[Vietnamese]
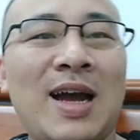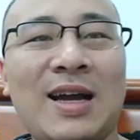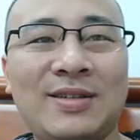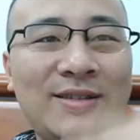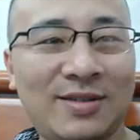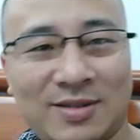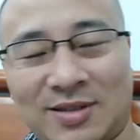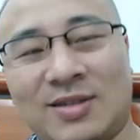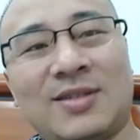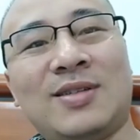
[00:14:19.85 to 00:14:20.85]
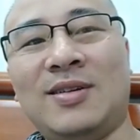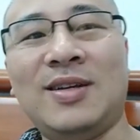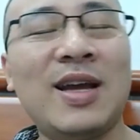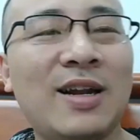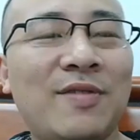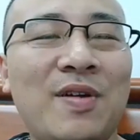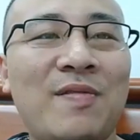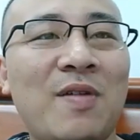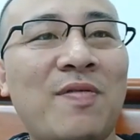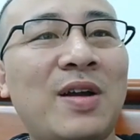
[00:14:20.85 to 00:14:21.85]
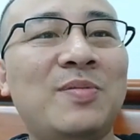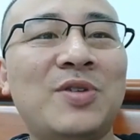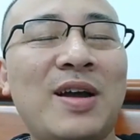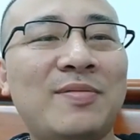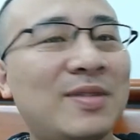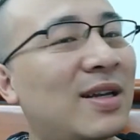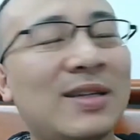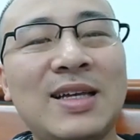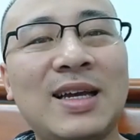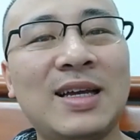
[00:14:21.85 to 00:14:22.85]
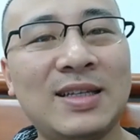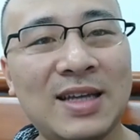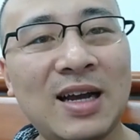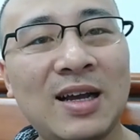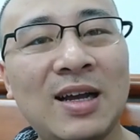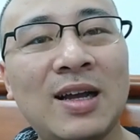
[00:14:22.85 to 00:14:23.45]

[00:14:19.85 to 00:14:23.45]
anh xử lý hết phần học phát âm cho em rất là dễ nhé.